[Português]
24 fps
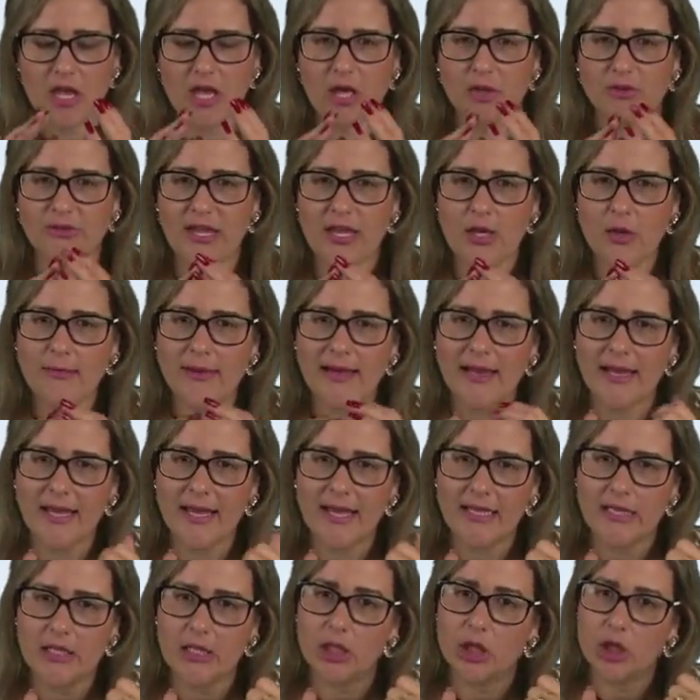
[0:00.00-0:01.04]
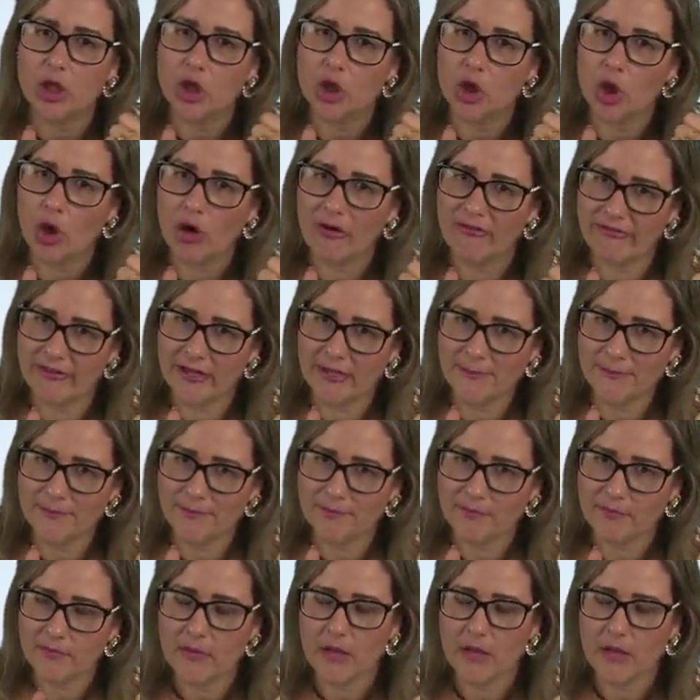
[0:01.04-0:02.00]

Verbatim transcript: Eu tenho uma lei nova,